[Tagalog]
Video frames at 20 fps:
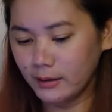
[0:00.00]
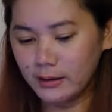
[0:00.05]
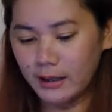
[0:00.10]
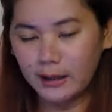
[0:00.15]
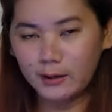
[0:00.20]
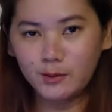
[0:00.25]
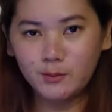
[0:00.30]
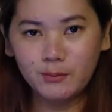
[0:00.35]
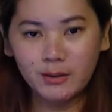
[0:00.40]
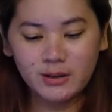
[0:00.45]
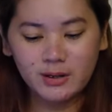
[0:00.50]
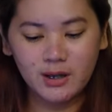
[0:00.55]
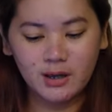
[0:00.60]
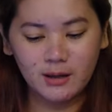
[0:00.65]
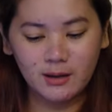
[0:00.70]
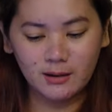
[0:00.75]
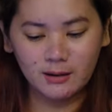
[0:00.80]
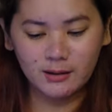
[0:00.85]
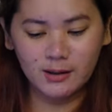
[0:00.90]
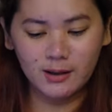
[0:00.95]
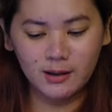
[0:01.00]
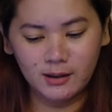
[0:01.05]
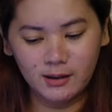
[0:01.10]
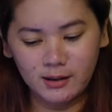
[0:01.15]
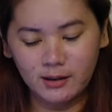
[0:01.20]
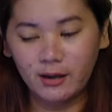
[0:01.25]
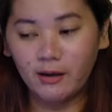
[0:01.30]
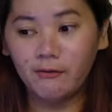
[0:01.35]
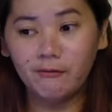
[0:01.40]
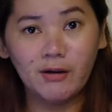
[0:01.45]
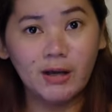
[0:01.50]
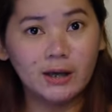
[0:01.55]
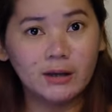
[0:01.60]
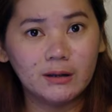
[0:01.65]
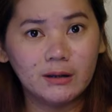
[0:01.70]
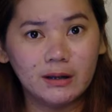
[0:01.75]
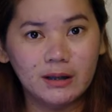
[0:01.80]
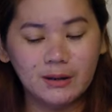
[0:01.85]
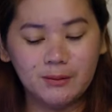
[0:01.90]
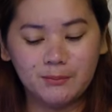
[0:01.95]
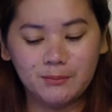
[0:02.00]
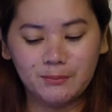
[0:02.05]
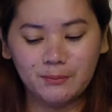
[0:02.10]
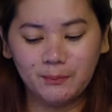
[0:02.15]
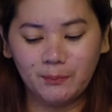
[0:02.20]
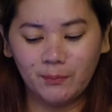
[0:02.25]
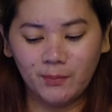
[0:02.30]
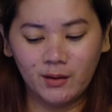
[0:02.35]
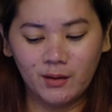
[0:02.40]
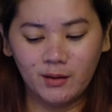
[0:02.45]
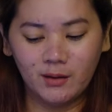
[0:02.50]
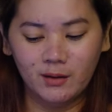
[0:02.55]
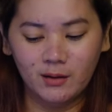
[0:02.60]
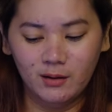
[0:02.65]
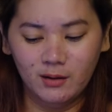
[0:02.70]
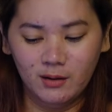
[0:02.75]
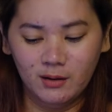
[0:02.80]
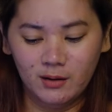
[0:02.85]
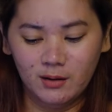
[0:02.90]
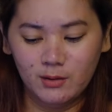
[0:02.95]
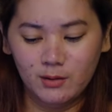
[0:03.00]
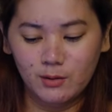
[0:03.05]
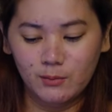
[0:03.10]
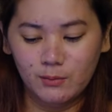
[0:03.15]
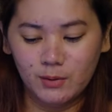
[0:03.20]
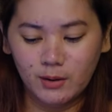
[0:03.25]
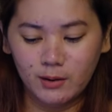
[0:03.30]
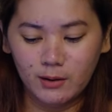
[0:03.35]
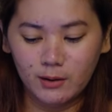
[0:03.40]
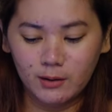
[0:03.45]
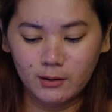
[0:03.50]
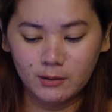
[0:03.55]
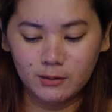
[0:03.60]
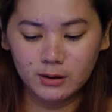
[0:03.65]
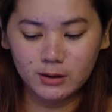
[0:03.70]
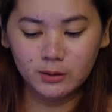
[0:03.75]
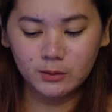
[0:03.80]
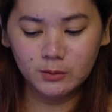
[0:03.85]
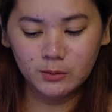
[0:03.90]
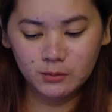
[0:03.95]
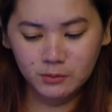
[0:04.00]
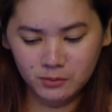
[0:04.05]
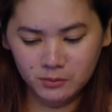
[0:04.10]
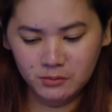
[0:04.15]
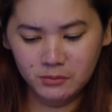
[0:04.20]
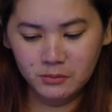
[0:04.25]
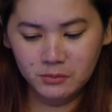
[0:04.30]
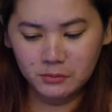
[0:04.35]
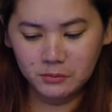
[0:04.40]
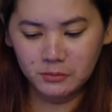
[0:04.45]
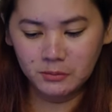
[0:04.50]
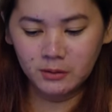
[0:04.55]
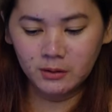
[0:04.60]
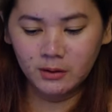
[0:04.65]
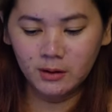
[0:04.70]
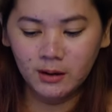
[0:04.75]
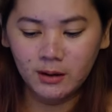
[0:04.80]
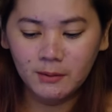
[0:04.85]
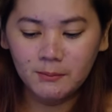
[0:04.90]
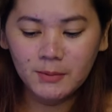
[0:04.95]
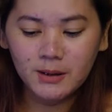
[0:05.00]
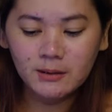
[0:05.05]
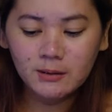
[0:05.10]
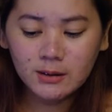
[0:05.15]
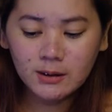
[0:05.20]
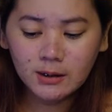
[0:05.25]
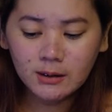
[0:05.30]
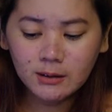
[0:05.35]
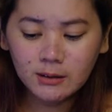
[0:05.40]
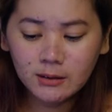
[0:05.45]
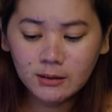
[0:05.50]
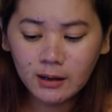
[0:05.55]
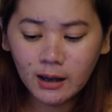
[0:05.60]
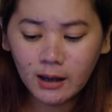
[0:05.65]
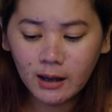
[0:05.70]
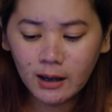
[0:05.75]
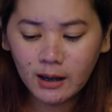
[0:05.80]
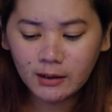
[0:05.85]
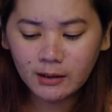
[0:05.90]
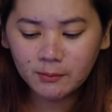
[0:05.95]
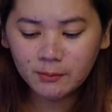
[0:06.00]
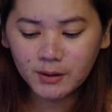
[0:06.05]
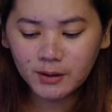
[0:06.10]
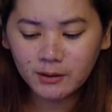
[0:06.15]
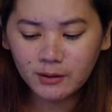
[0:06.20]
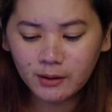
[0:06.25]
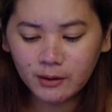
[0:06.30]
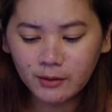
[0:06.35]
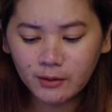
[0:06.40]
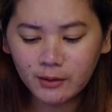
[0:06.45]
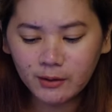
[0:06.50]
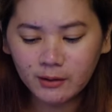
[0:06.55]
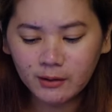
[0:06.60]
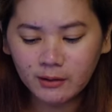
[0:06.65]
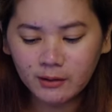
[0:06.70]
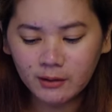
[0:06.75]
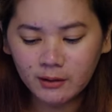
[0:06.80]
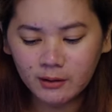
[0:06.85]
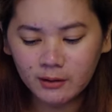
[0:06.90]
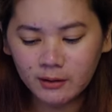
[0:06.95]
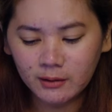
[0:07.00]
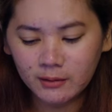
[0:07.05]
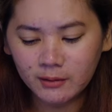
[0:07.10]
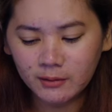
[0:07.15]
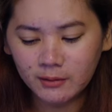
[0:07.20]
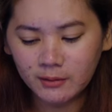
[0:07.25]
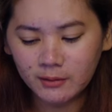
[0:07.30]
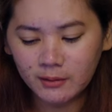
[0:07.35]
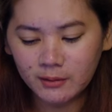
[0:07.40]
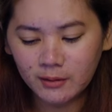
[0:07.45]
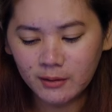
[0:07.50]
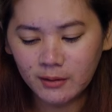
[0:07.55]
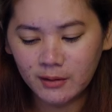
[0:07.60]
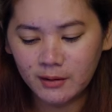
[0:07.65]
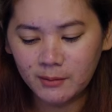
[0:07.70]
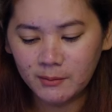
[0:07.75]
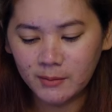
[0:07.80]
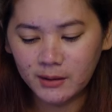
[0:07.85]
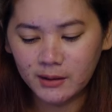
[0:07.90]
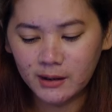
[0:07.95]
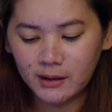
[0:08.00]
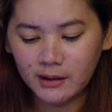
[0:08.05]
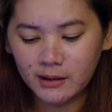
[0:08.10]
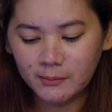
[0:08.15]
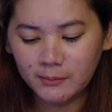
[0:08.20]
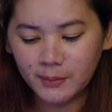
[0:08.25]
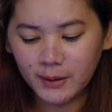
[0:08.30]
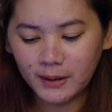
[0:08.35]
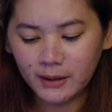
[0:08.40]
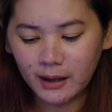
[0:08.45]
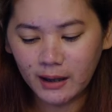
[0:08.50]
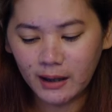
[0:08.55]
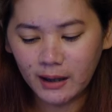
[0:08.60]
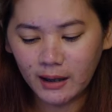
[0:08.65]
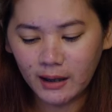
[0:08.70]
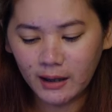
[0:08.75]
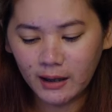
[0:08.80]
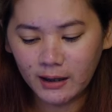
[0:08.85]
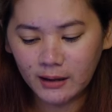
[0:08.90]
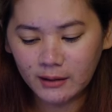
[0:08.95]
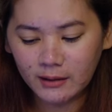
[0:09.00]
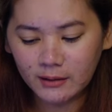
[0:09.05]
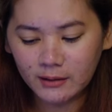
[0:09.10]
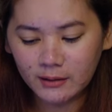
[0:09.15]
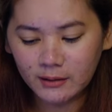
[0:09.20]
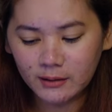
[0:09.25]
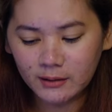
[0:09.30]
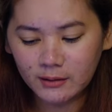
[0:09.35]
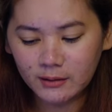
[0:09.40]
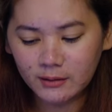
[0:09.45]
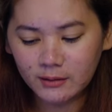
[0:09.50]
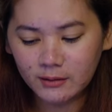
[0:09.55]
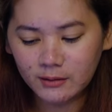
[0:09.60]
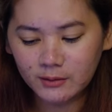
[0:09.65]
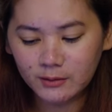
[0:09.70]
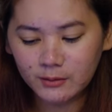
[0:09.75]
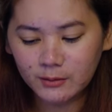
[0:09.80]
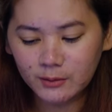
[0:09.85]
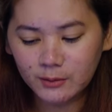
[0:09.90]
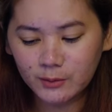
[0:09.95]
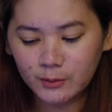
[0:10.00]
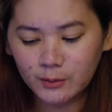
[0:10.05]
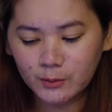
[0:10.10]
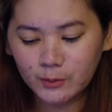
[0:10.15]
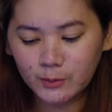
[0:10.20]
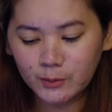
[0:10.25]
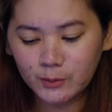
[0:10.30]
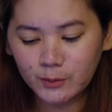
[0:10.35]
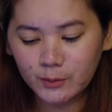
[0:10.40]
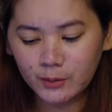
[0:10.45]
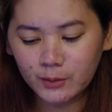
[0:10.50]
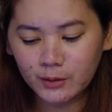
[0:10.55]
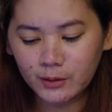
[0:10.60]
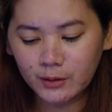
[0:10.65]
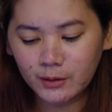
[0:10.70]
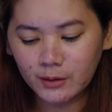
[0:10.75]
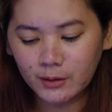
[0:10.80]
gano'n ba siya ka-effective. Diba? So, minsan hahanap din kayo ng madaling paraan to do